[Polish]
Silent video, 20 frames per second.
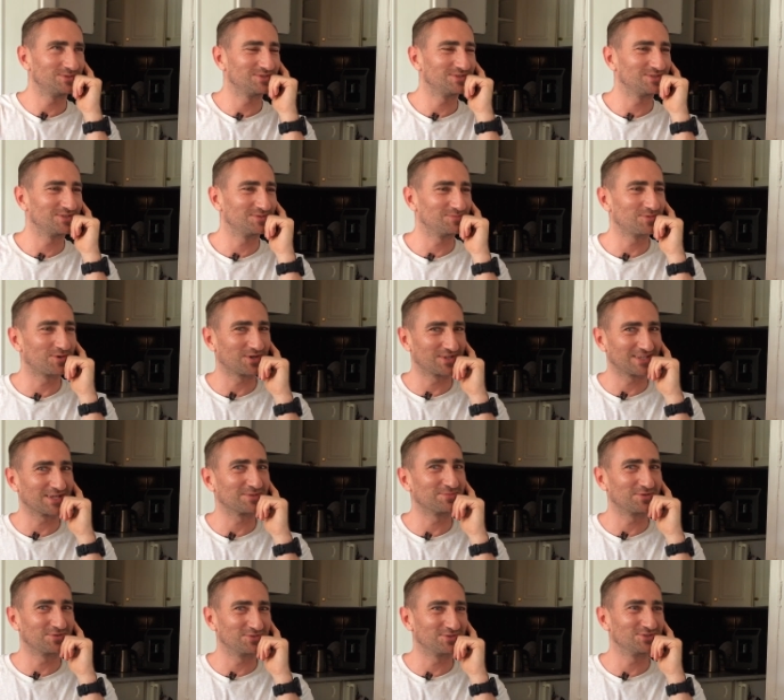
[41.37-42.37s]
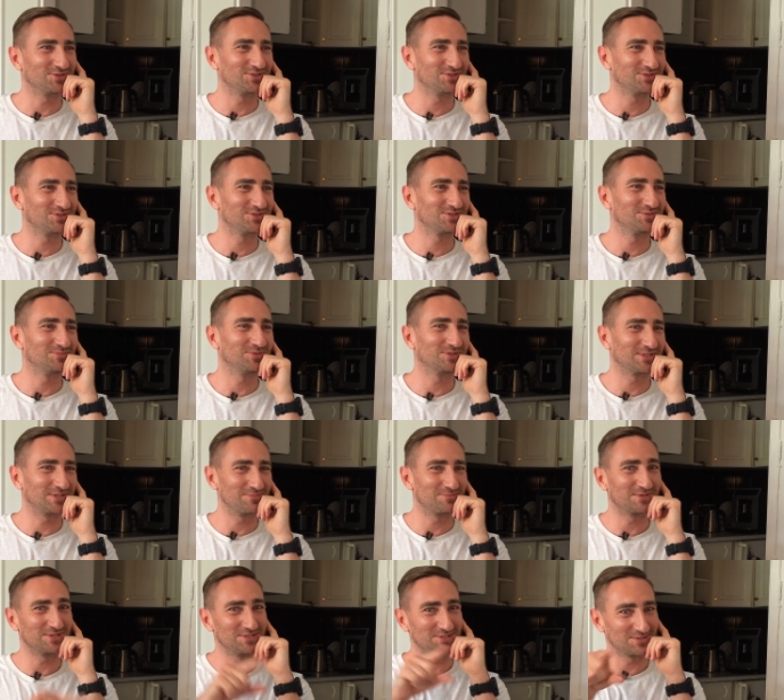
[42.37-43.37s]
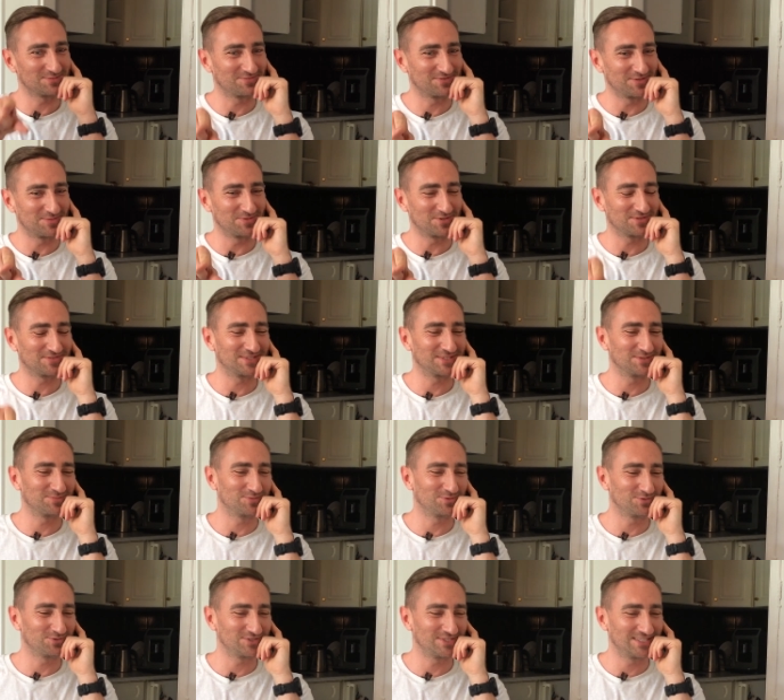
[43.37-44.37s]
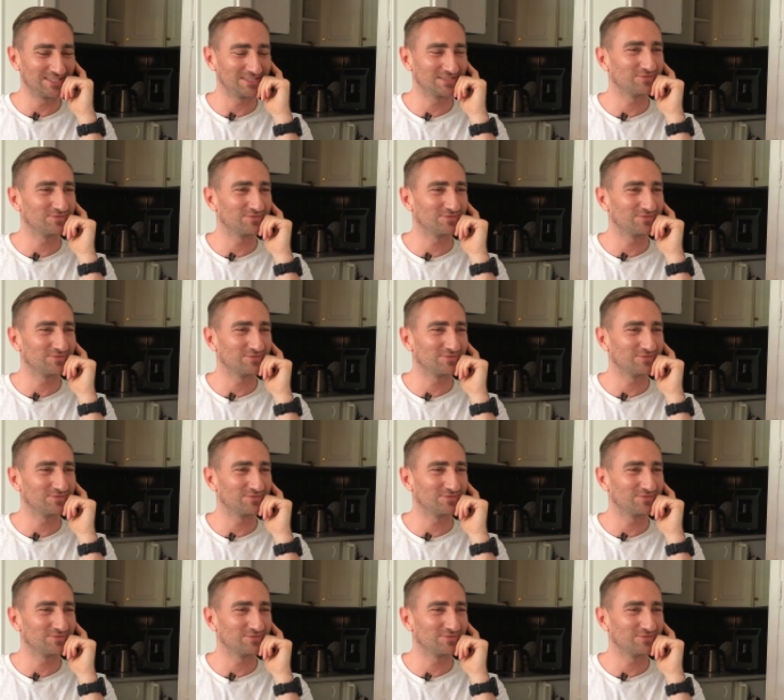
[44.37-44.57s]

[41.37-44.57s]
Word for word: e, mogę tak powiedzieć, bo ten będzie wyemitowany później,